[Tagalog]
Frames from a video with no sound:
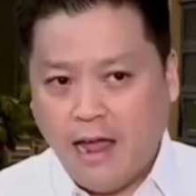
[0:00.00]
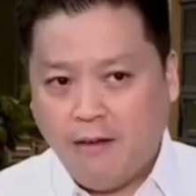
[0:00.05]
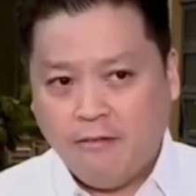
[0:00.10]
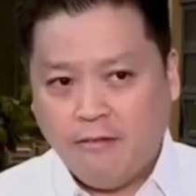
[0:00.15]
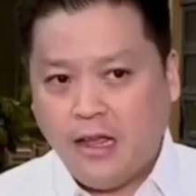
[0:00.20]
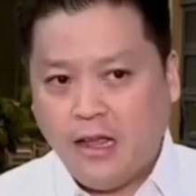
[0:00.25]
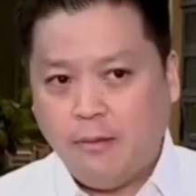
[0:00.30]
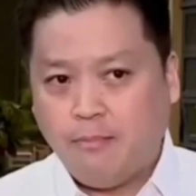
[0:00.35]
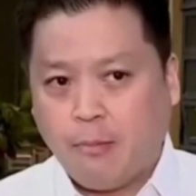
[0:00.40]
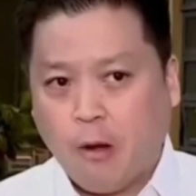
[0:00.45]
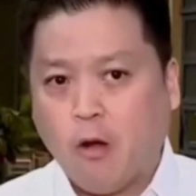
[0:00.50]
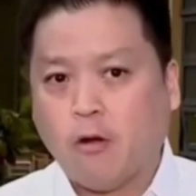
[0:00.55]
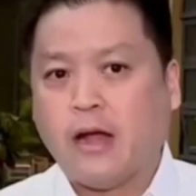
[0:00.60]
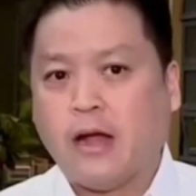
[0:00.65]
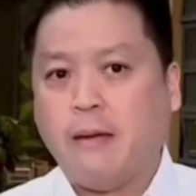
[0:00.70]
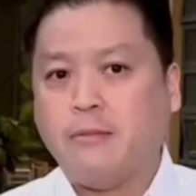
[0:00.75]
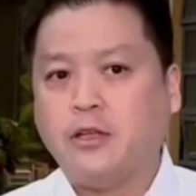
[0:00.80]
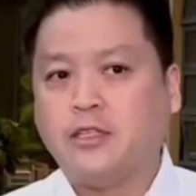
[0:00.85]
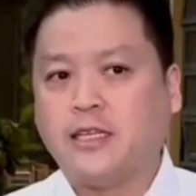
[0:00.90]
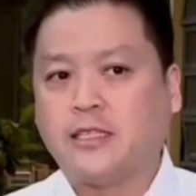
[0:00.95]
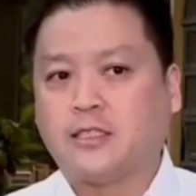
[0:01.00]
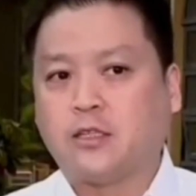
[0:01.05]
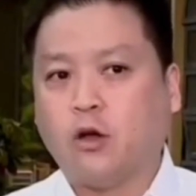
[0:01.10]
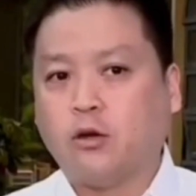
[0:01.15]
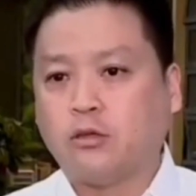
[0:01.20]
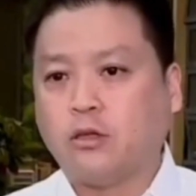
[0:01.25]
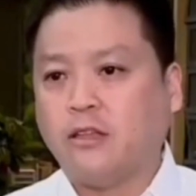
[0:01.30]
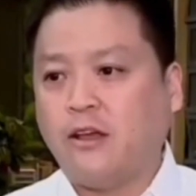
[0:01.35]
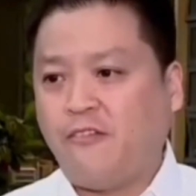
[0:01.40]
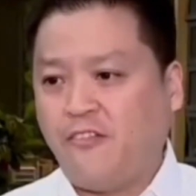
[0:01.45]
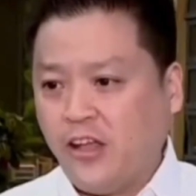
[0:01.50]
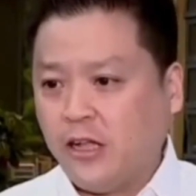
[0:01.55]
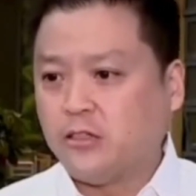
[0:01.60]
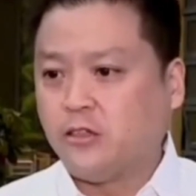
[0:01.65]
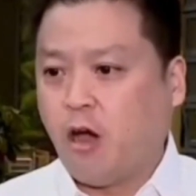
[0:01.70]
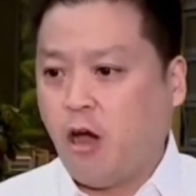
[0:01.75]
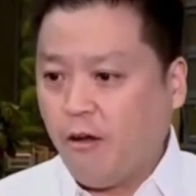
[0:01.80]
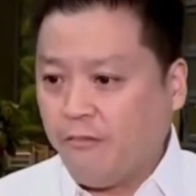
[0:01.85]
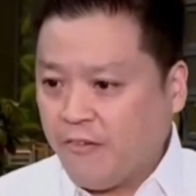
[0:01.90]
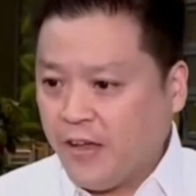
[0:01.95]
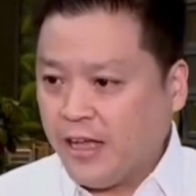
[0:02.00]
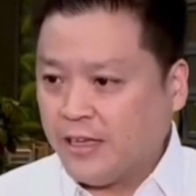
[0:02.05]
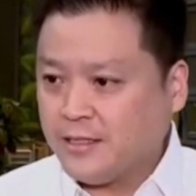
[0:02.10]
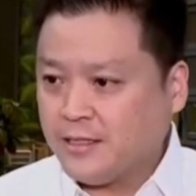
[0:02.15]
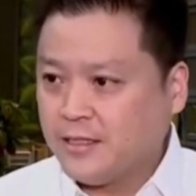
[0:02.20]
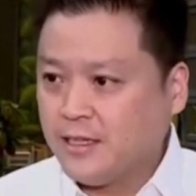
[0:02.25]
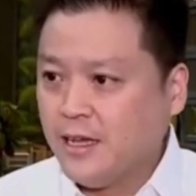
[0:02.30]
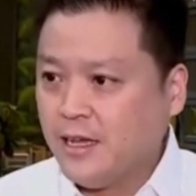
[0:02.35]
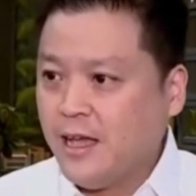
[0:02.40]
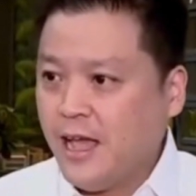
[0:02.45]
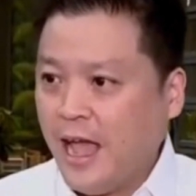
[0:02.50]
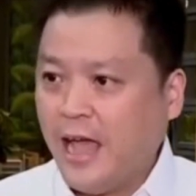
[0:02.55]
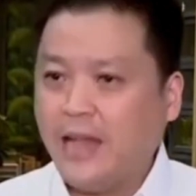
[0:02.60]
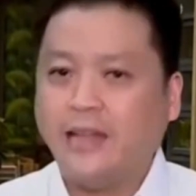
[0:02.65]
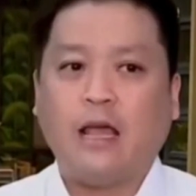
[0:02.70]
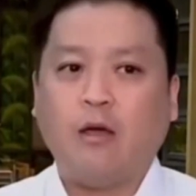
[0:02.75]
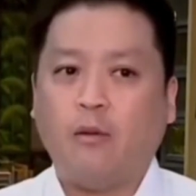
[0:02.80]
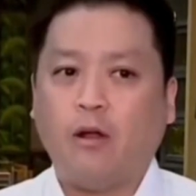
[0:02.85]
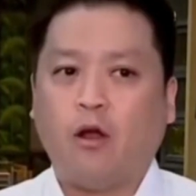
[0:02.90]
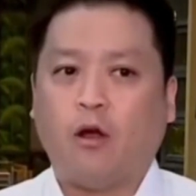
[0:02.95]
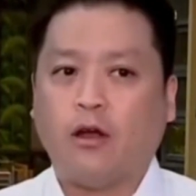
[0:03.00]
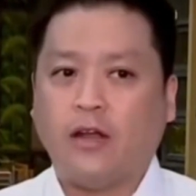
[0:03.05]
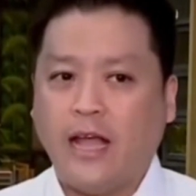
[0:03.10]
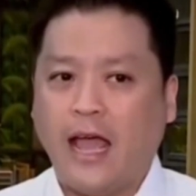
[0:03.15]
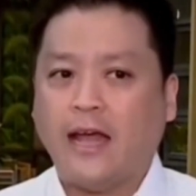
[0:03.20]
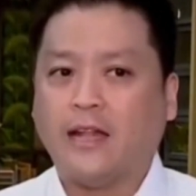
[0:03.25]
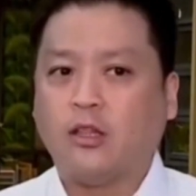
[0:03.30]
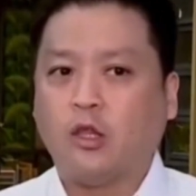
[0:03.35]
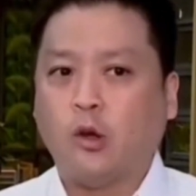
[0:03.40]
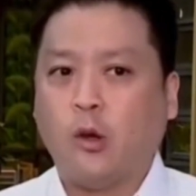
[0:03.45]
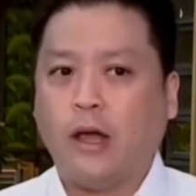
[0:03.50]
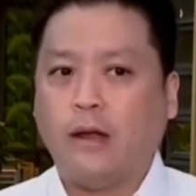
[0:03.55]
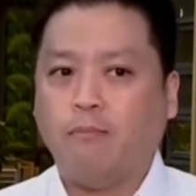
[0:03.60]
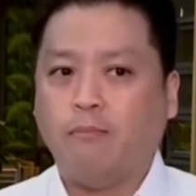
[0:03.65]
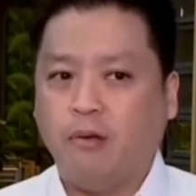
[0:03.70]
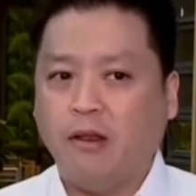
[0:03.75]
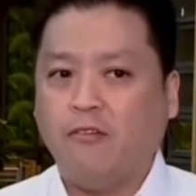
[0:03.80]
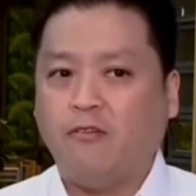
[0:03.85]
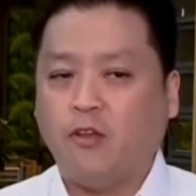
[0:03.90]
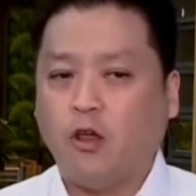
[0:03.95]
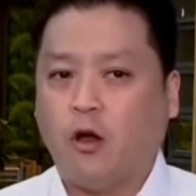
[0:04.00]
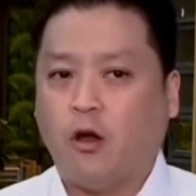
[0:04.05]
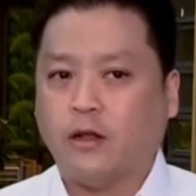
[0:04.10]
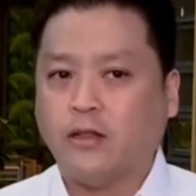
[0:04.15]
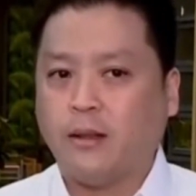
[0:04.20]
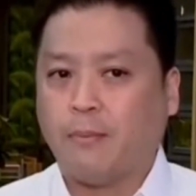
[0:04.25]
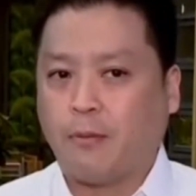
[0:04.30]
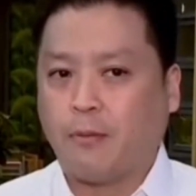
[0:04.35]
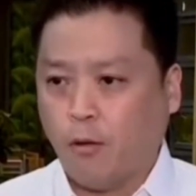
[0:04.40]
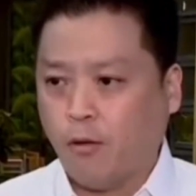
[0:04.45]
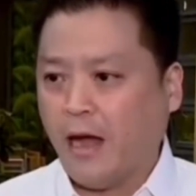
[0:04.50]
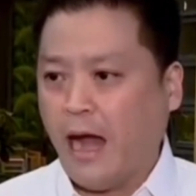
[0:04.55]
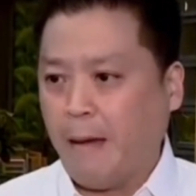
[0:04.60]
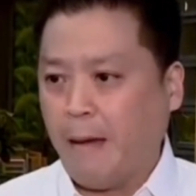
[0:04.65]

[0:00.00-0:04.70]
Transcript: like every program, you just go to the field office and they will orient you and brief you on the